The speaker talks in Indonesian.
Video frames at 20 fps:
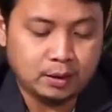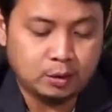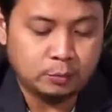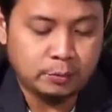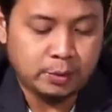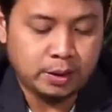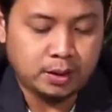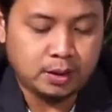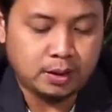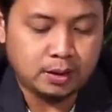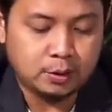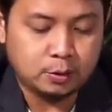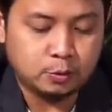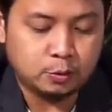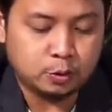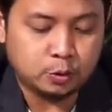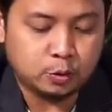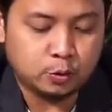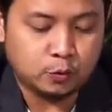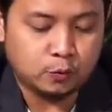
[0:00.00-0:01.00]
Umi,
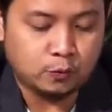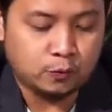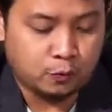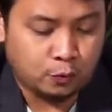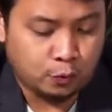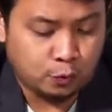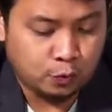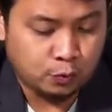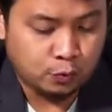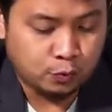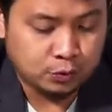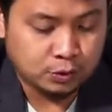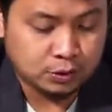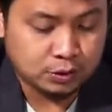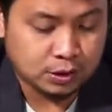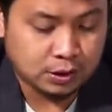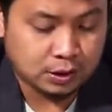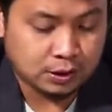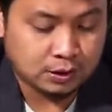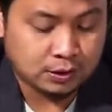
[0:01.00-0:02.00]
untuk flu
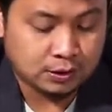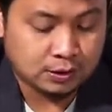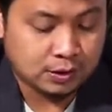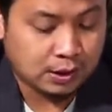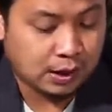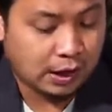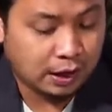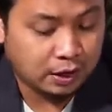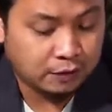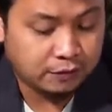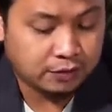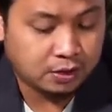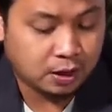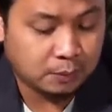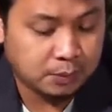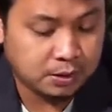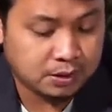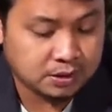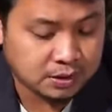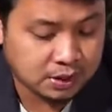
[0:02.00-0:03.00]
selain
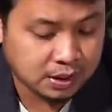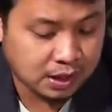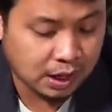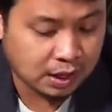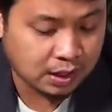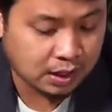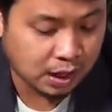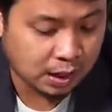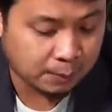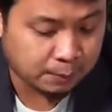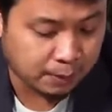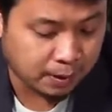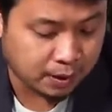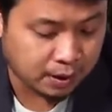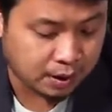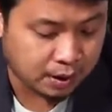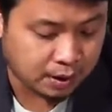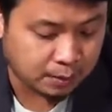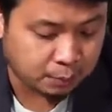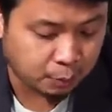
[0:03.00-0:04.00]
vitamin C ada
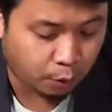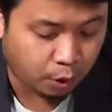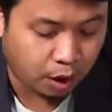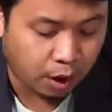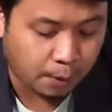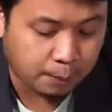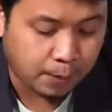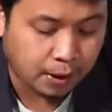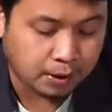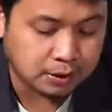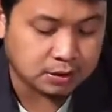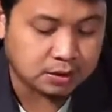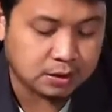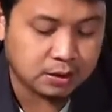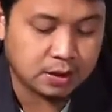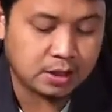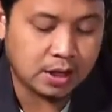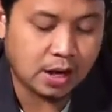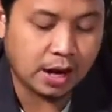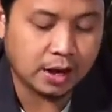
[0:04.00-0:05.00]
pada produk apa aja
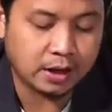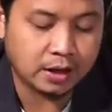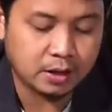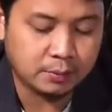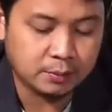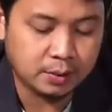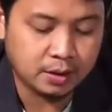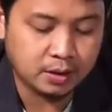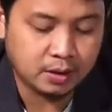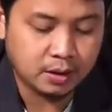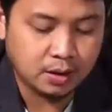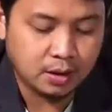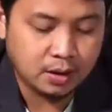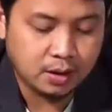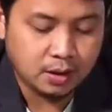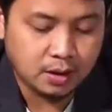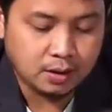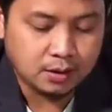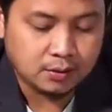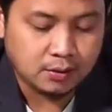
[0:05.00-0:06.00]
sih di HNI Mi?
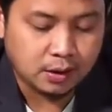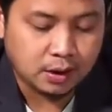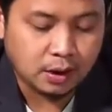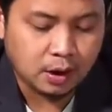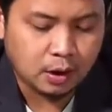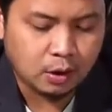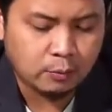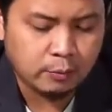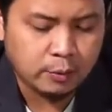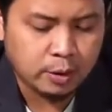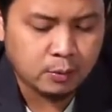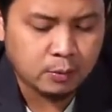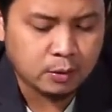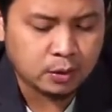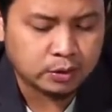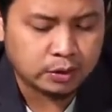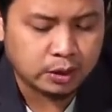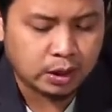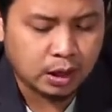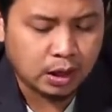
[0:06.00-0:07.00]
Saya kalau minum
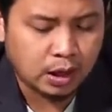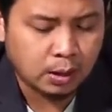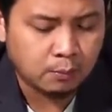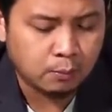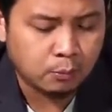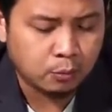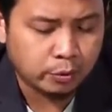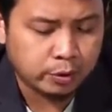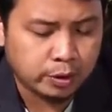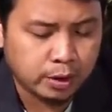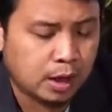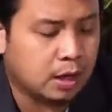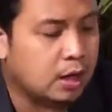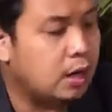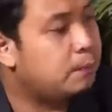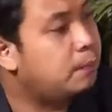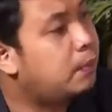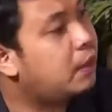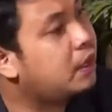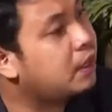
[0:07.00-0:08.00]
Rosella lambungnya
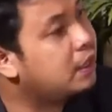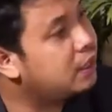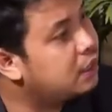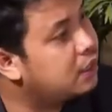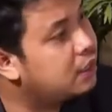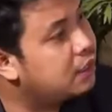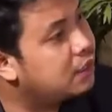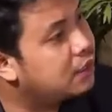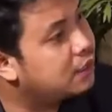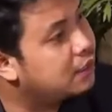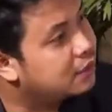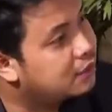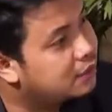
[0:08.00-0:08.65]
agak perih.